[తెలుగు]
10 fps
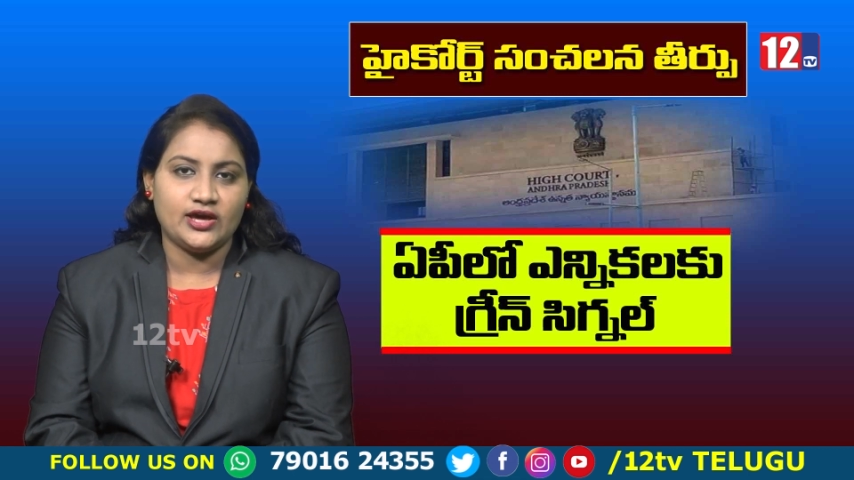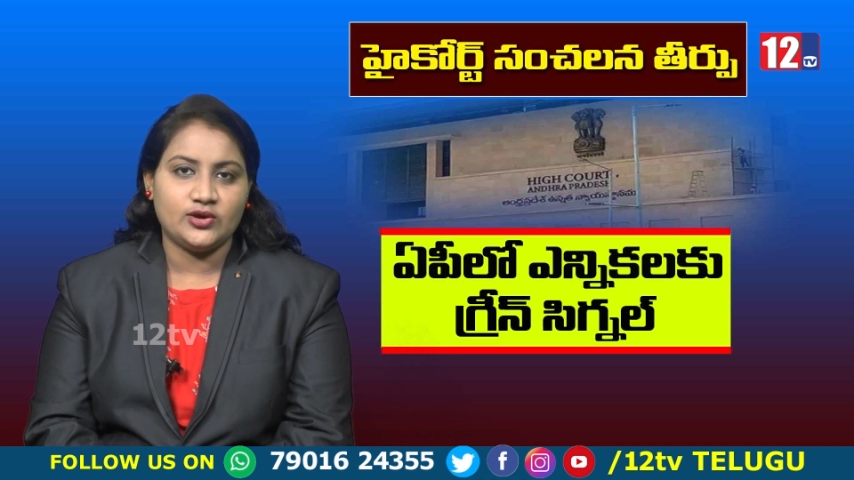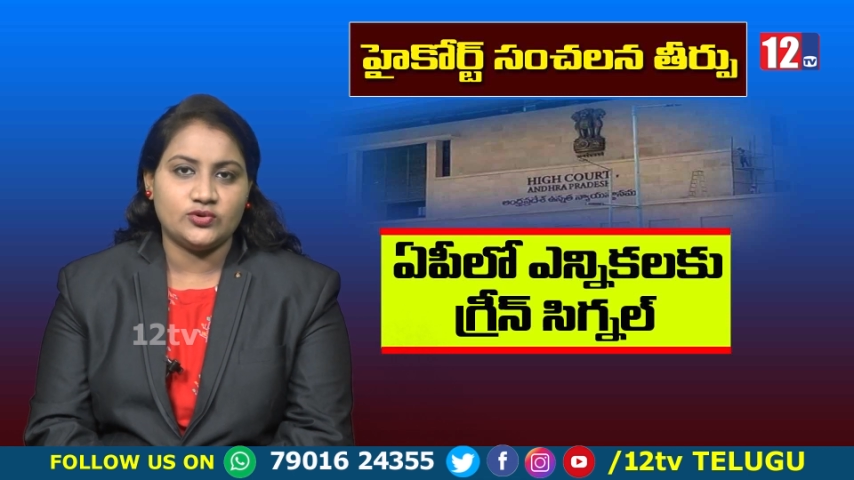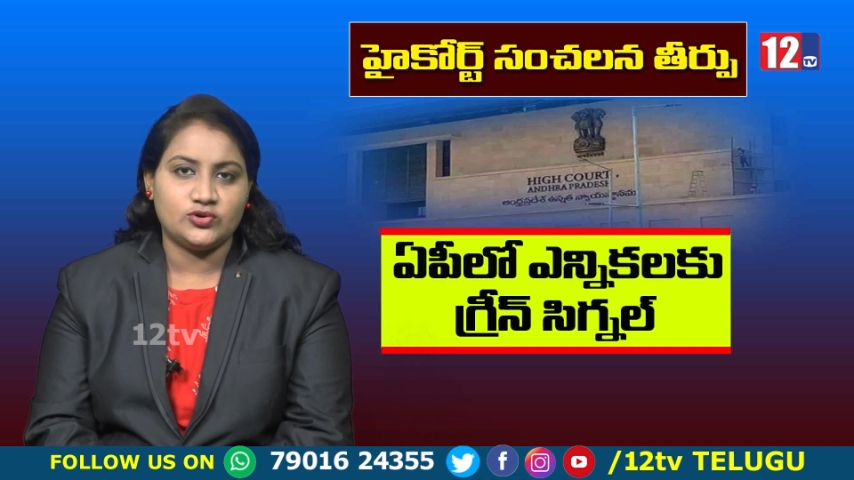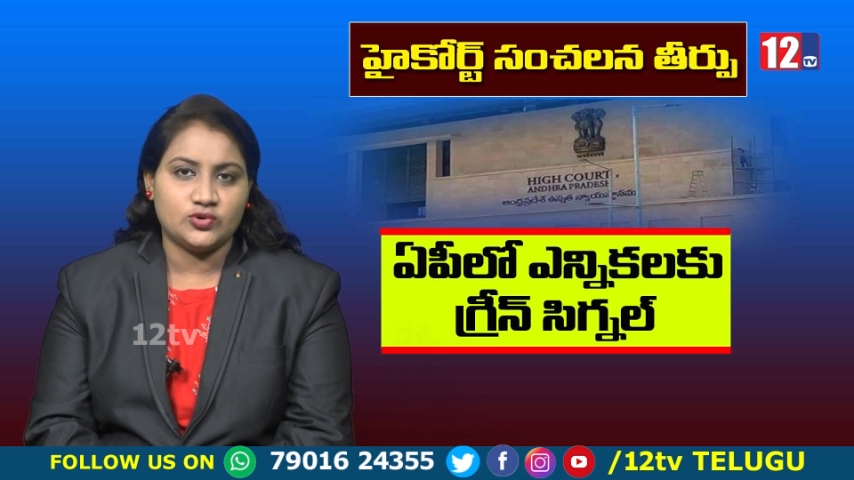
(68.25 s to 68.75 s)

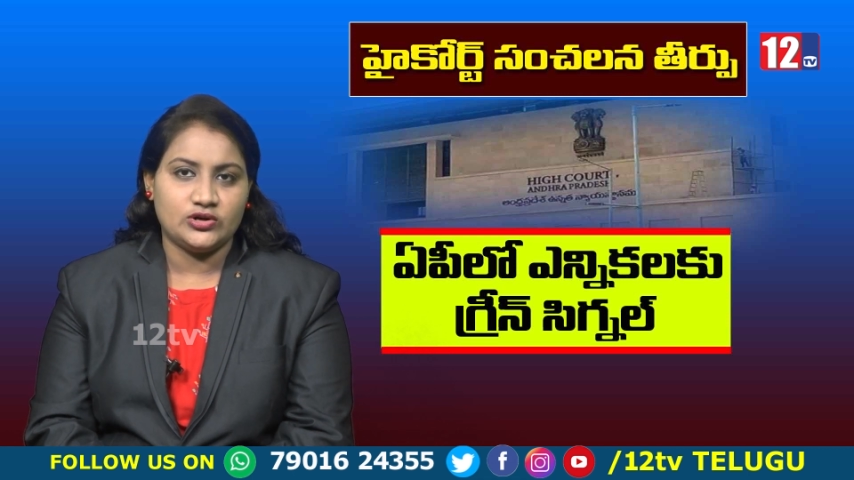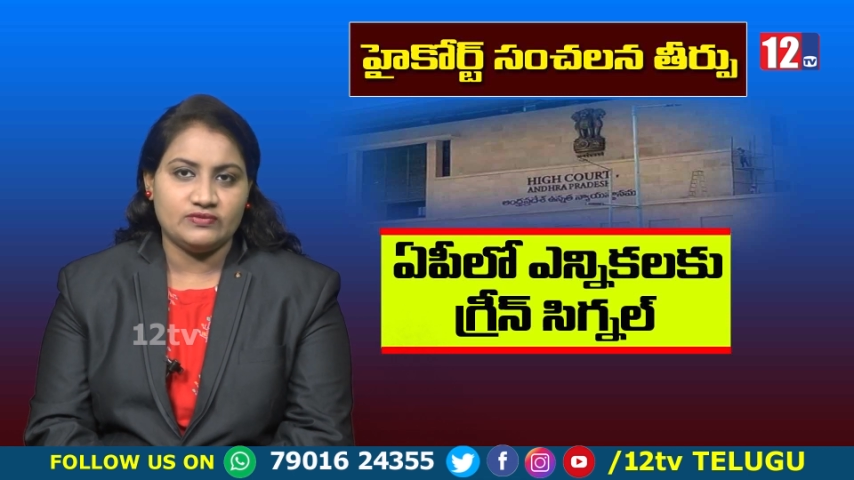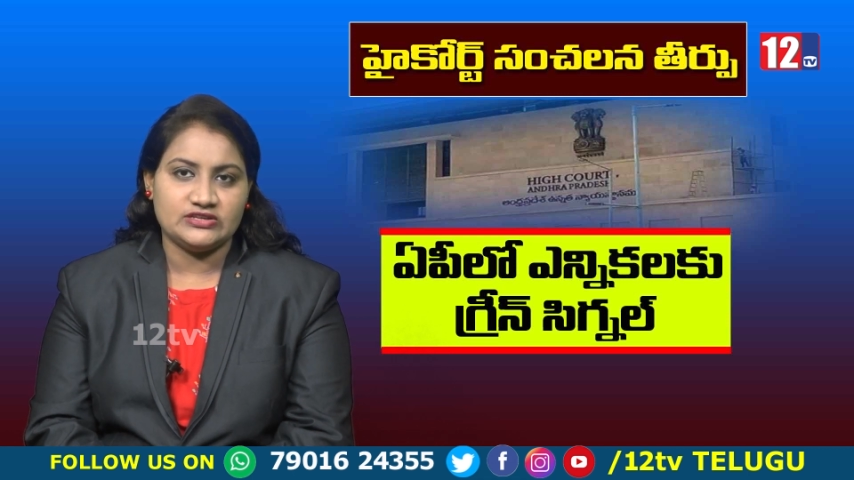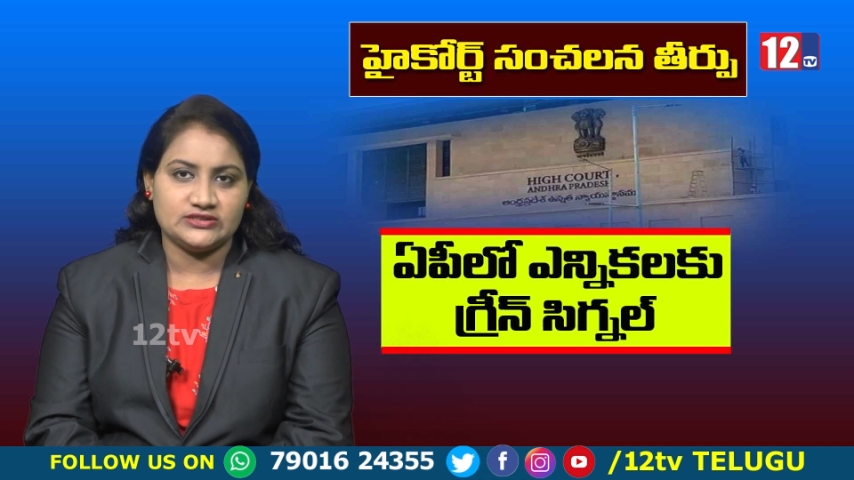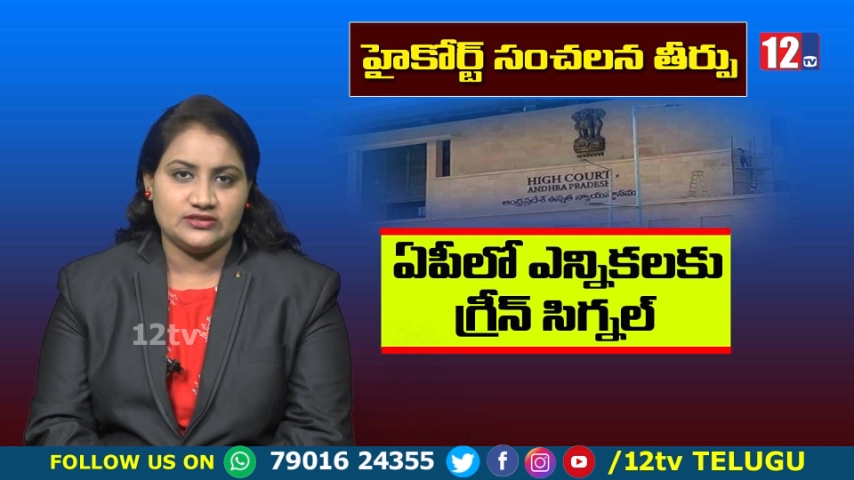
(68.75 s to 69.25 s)
హైకోర్టు
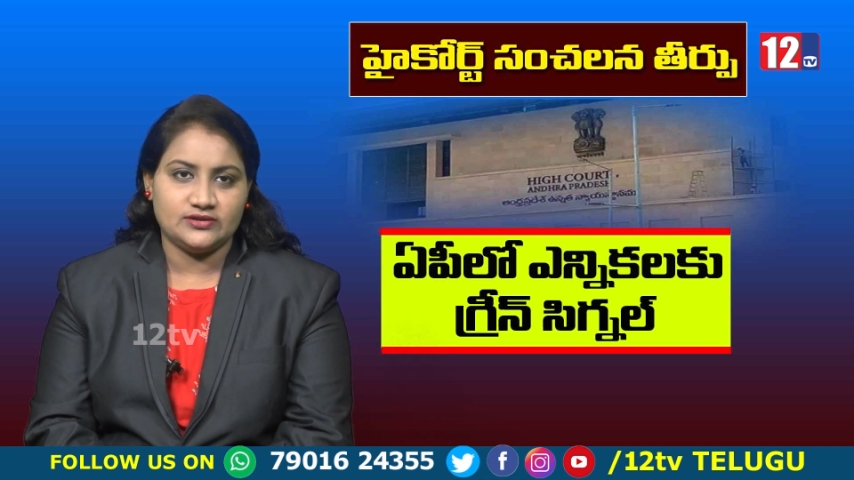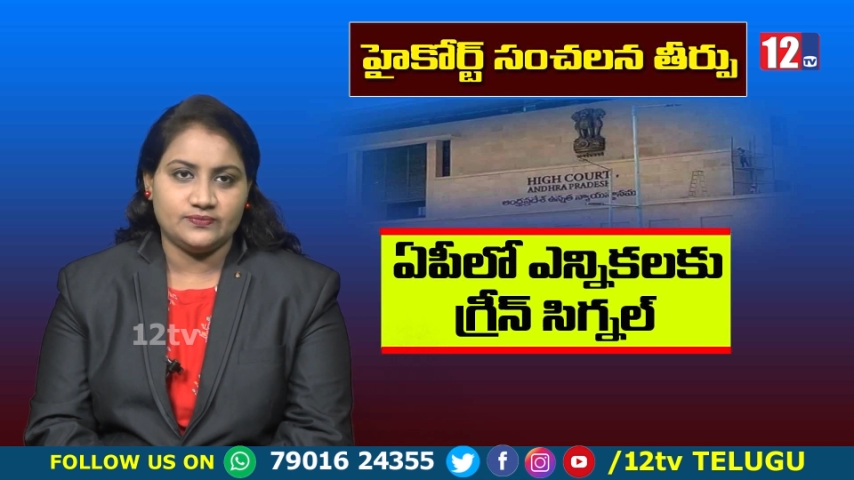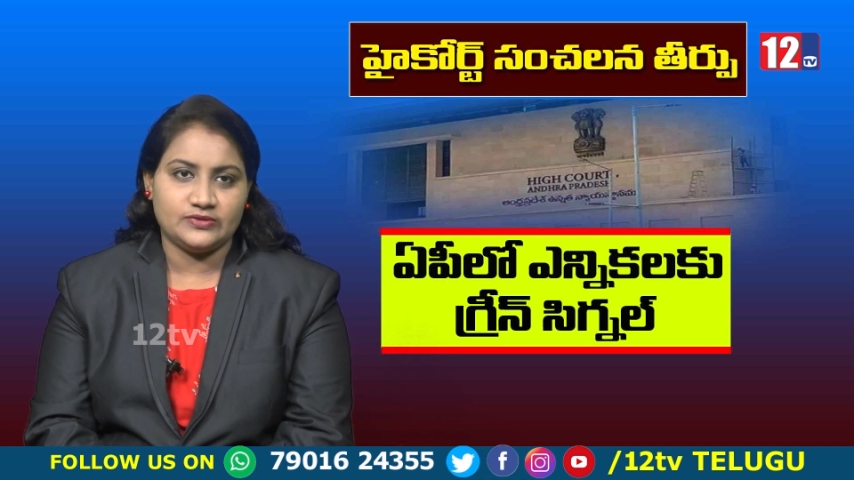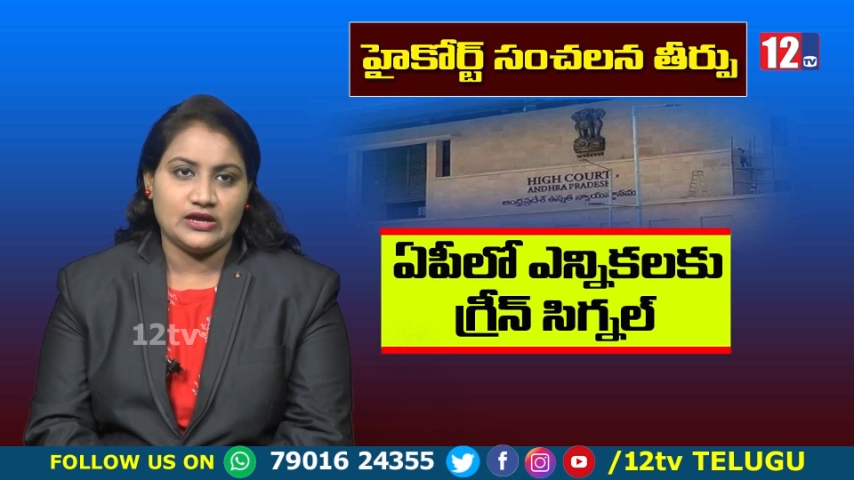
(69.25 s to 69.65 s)
కొట్టివేసింది